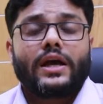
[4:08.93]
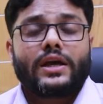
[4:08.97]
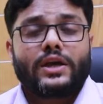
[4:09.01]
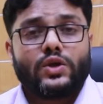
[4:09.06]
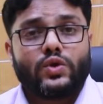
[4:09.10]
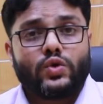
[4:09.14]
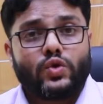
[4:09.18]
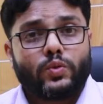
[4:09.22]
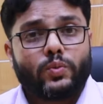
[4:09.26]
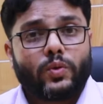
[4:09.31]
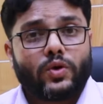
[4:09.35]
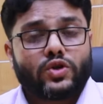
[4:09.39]

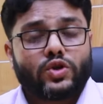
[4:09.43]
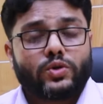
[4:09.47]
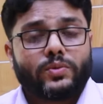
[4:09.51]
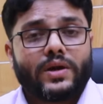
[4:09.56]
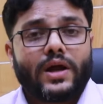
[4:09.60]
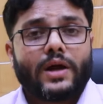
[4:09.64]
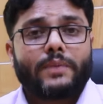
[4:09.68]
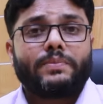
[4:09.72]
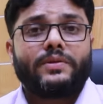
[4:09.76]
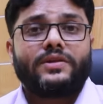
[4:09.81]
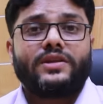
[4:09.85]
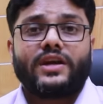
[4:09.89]
কিন্তু
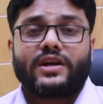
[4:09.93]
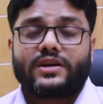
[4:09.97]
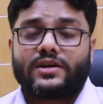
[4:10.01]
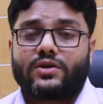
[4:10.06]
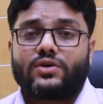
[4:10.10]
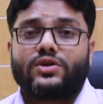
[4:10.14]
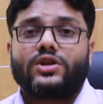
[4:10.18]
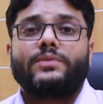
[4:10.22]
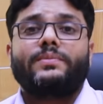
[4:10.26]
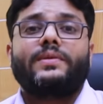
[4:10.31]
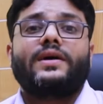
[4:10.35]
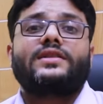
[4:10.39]
বর্তমানে আপনাদের একটা
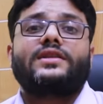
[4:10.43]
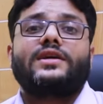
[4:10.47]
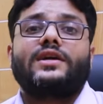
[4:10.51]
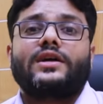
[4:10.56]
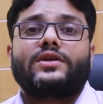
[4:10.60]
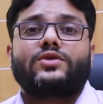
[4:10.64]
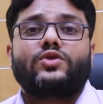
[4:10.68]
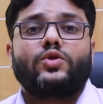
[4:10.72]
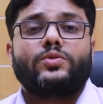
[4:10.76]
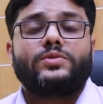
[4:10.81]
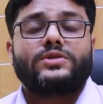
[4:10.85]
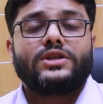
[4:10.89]
কথা মাথায়
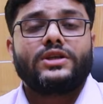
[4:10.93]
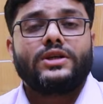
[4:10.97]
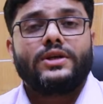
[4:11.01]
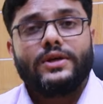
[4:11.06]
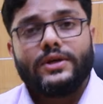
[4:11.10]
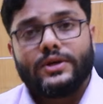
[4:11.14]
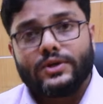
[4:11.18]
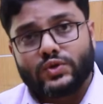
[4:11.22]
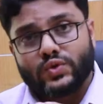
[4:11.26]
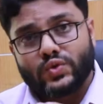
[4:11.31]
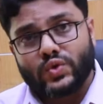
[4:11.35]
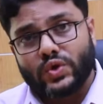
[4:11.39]
রাখতে হবে যে
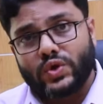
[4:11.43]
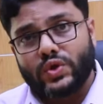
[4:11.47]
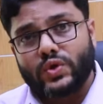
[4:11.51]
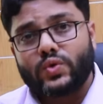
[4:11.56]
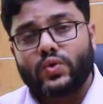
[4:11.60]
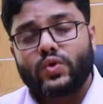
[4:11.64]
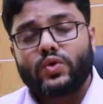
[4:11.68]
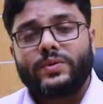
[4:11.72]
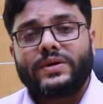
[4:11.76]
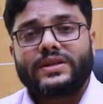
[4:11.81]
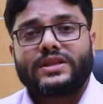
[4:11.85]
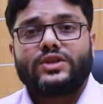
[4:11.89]
যদি
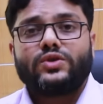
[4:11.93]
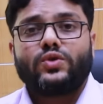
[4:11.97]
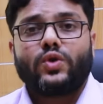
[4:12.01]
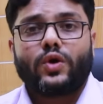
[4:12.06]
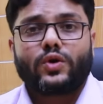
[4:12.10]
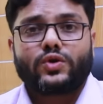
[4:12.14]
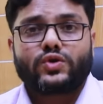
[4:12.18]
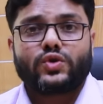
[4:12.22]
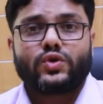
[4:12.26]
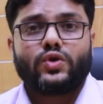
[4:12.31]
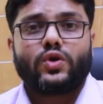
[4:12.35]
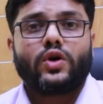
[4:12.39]
কোনো ব্যক্তি
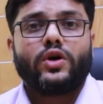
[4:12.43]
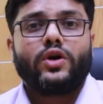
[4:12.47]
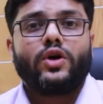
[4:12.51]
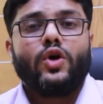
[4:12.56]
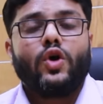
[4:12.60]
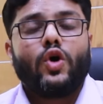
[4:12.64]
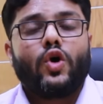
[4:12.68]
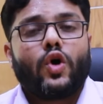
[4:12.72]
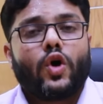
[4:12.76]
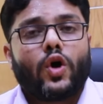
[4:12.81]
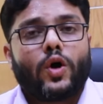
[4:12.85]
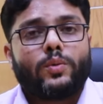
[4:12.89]
ধর্ষণ হয়
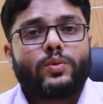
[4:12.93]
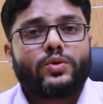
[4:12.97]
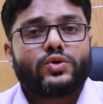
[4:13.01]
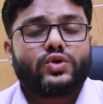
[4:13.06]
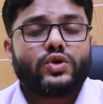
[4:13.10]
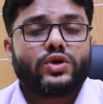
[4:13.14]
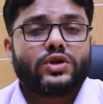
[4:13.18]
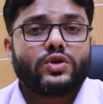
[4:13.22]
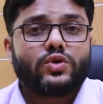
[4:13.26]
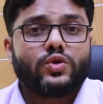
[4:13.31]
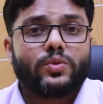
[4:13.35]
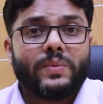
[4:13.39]

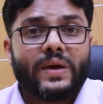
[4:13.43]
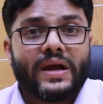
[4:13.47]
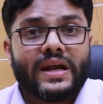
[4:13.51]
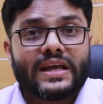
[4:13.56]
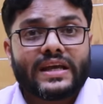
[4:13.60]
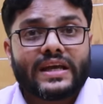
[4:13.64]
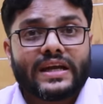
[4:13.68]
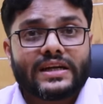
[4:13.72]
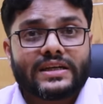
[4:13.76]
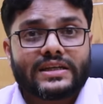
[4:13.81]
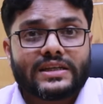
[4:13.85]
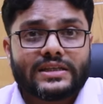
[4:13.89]
অবশ্যই কিন্তু
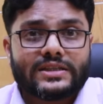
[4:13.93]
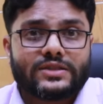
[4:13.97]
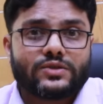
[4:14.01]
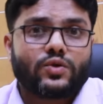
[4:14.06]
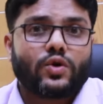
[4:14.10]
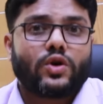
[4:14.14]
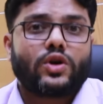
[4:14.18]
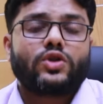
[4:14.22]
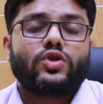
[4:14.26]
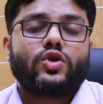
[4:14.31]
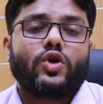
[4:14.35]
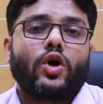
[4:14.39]
মেডিকেল টেস্ট
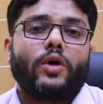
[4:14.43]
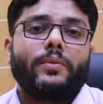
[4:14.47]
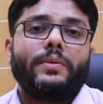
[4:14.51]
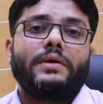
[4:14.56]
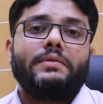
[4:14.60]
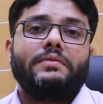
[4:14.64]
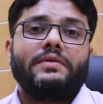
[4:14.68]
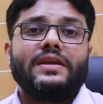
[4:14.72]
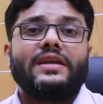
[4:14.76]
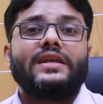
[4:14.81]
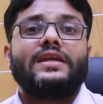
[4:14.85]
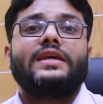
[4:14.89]
করাতে হবে
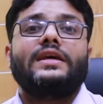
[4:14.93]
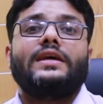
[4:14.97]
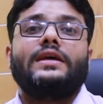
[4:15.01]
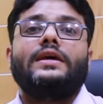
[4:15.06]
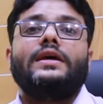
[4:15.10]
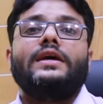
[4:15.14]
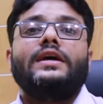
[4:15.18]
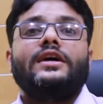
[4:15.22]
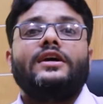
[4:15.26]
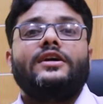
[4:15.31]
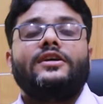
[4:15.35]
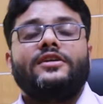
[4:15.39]
ইভেন কি
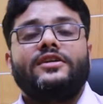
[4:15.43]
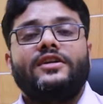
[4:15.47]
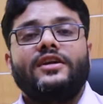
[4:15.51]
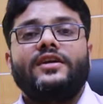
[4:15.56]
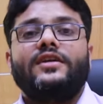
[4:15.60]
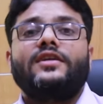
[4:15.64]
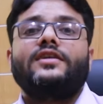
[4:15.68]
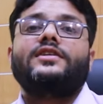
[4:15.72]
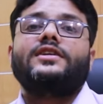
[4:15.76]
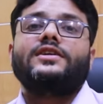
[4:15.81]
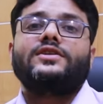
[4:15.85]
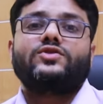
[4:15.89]

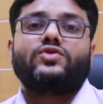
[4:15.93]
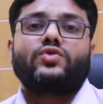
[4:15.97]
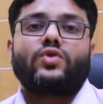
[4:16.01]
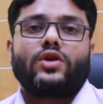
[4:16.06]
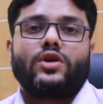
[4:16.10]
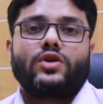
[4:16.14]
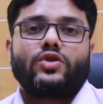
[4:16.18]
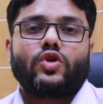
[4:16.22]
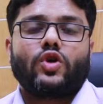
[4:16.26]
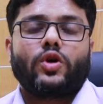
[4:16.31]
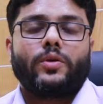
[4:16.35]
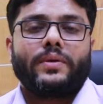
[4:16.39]
ডিএনএ টেস্ট
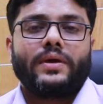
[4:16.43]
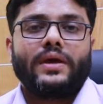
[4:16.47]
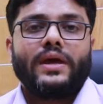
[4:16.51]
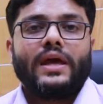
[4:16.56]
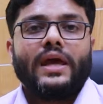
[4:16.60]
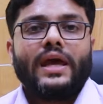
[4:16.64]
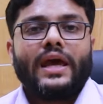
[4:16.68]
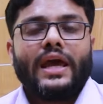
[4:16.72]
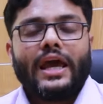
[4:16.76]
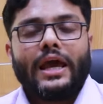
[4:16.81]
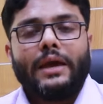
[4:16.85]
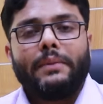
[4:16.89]
করাতে হবে
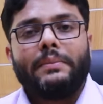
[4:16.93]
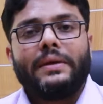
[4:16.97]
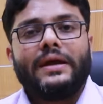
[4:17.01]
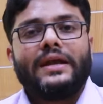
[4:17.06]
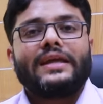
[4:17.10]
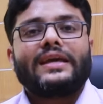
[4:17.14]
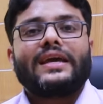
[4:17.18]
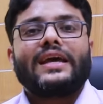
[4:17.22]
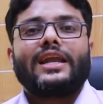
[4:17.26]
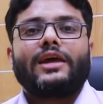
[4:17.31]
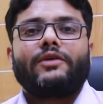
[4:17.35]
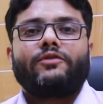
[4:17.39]
এই
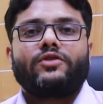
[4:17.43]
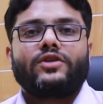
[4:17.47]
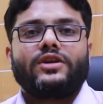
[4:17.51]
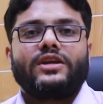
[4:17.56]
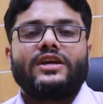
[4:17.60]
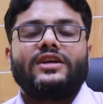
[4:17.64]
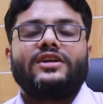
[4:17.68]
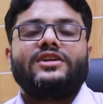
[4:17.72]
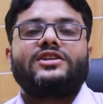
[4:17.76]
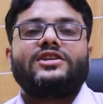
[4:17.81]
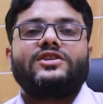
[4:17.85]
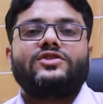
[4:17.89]
মেডিকেল এবং
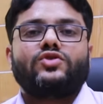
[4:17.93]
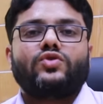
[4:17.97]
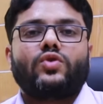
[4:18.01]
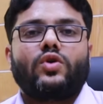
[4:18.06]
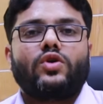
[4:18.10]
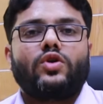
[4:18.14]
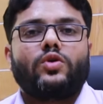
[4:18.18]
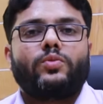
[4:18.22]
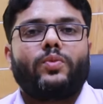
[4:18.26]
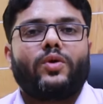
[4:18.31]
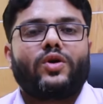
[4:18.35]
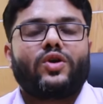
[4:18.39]
ডিএনএ টেস্ট
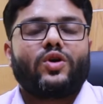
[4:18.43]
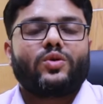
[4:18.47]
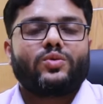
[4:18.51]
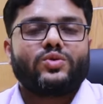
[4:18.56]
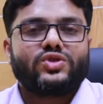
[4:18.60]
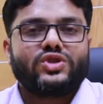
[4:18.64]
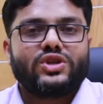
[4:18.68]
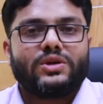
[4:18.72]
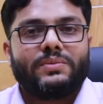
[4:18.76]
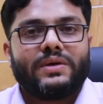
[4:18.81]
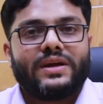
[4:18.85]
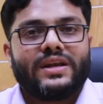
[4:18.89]
করানোর পর
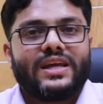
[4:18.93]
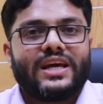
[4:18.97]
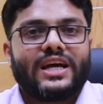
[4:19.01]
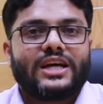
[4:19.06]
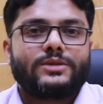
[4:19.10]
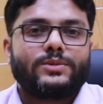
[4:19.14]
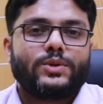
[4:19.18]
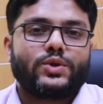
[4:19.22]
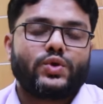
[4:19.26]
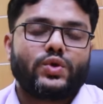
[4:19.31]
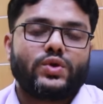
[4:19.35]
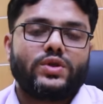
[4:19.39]
অবশ্যই বেরিয়ে
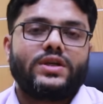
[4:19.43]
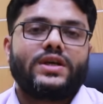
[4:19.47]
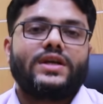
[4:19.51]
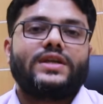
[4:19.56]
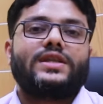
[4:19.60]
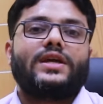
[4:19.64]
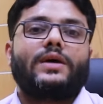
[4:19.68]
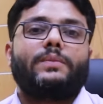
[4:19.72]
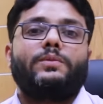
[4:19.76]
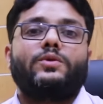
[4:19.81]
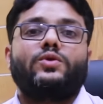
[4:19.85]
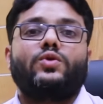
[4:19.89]
আসবে
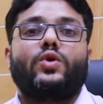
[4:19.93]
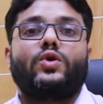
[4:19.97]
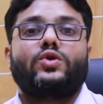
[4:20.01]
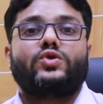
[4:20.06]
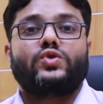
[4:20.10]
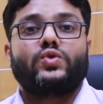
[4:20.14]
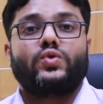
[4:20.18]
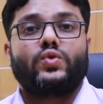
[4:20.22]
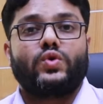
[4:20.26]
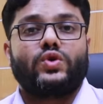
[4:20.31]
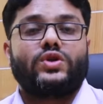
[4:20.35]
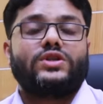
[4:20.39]
সত্যিকারটা আপনি
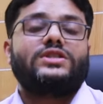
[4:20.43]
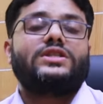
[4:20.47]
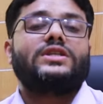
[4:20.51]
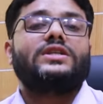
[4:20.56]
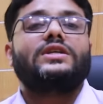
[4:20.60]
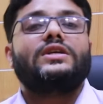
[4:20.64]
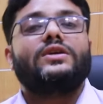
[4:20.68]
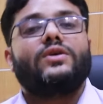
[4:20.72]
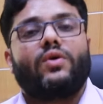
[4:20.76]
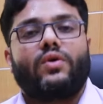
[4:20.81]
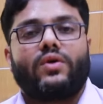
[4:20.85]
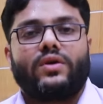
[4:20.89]
ধর্ষণ হয়েছেন
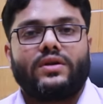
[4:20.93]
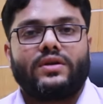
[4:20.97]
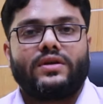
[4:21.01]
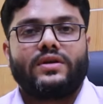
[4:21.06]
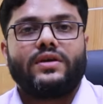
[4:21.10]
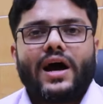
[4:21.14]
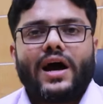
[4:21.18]
কি হননি